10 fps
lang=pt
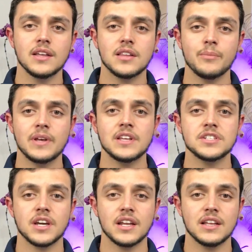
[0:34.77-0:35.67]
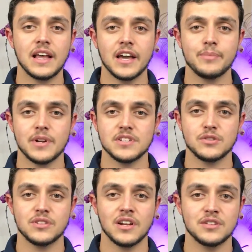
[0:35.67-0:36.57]
E também deixa aquele like para já
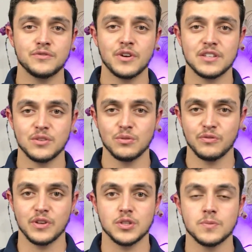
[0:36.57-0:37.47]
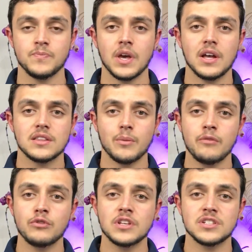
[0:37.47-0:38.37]
ajudar na divulgação do vídeo.
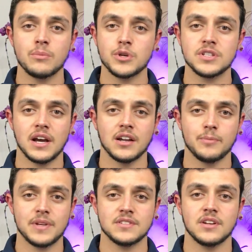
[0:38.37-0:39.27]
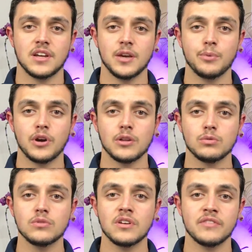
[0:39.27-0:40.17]
Também vou deixar meu Instagram passando aqui, porque
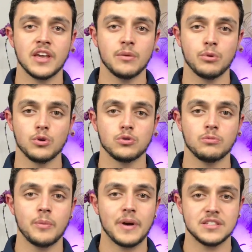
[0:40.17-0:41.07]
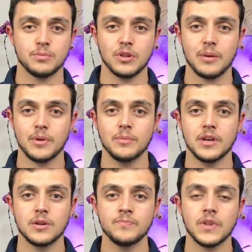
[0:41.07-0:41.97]
tudo que vem aqui pro YouTube passa por lá
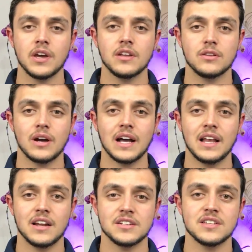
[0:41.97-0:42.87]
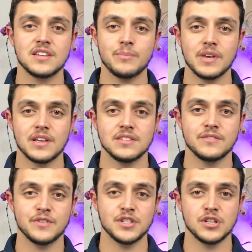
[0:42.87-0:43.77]
primeiro. Então a galera já sabia que
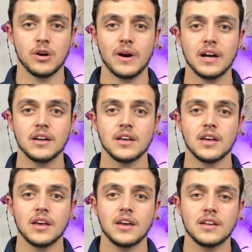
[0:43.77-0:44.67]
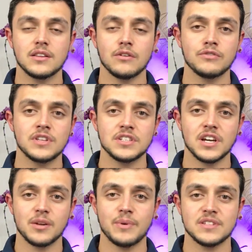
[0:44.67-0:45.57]
esse vídeo ia ao ar. Então vou
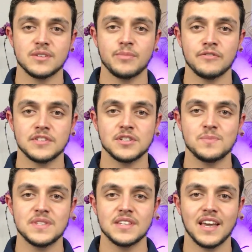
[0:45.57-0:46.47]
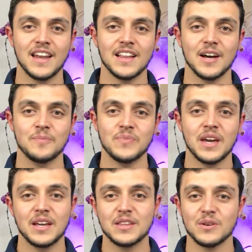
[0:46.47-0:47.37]
deixar aqui passando para vocês me seguirem lá.
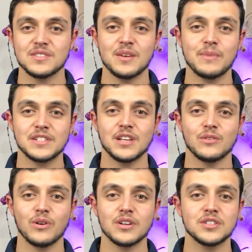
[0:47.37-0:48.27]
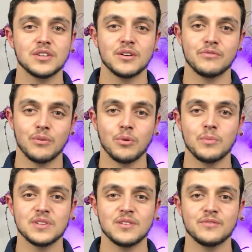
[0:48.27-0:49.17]
Então sem mais delongas, vamos
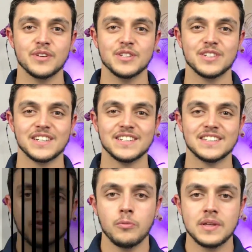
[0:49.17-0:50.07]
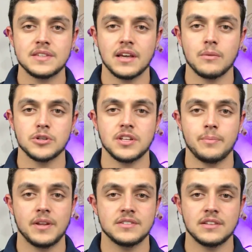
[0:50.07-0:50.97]
começar o vídeo. Eu vou começar aqui a
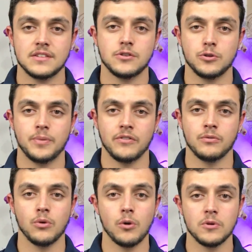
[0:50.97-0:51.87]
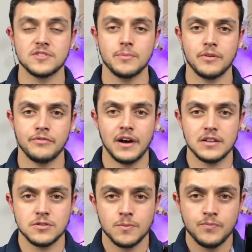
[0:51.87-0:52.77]
mostrar a apresentação do perfume como eu sempre
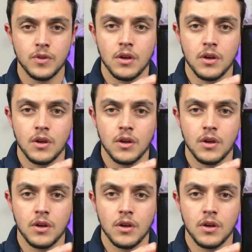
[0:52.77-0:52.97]
faço